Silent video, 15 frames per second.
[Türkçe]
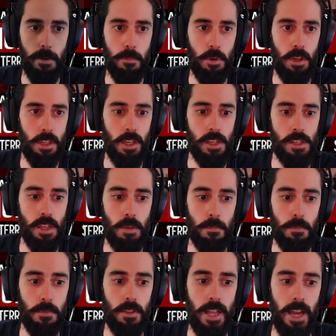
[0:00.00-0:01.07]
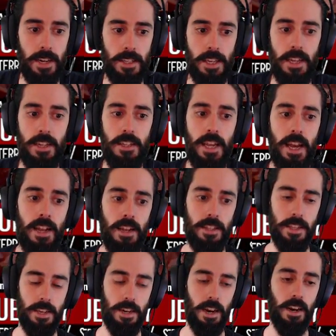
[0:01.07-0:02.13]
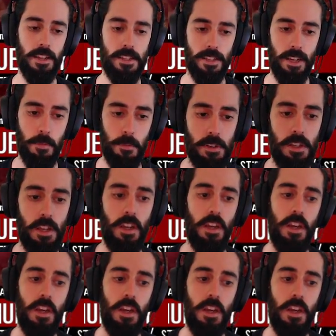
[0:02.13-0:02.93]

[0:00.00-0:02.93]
burayı keserim derken geldi tekrardan sıramız.